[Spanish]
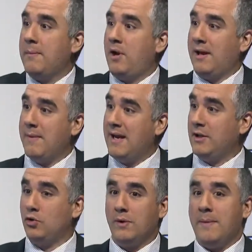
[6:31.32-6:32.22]
Pero, es que
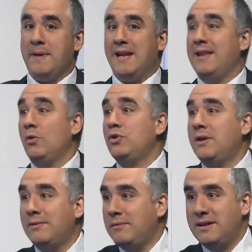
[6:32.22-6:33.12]
imagínate tú, que vienes de un.
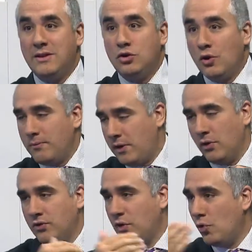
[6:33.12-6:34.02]

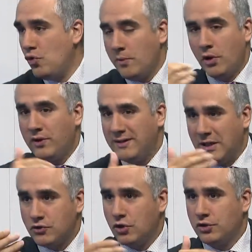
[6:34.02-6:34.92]
bueno, según números
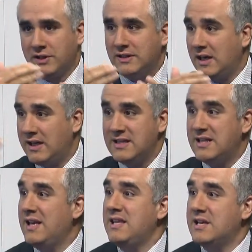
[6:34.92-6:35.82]
de, nosotros, está entre
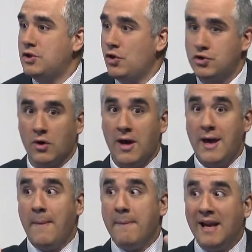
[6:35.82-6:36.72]
15 y 18.
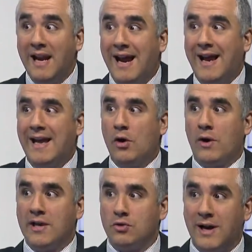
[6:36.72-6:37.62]
Vele la cara
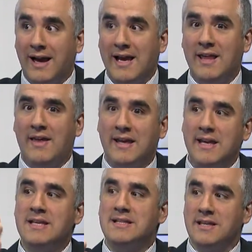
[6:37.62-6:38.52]
lo que es una caída de
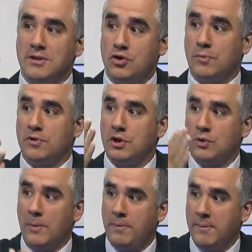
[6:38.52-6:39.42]
15, 18%
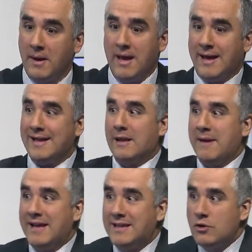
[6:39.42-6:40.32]
del PIB. Que
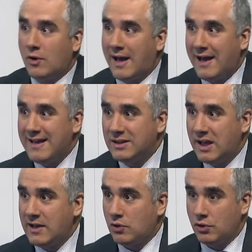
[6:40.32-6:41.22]
también este año caigas en
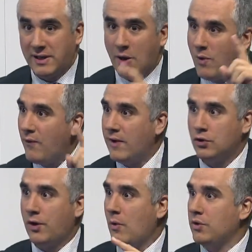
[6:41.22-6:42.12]
3, cuando tenías un
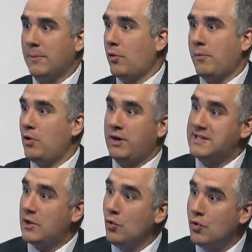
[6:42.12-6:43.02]
efecto rebote, por lo menos
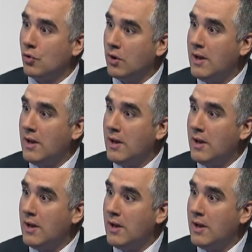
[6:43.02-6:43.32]
crecer uno.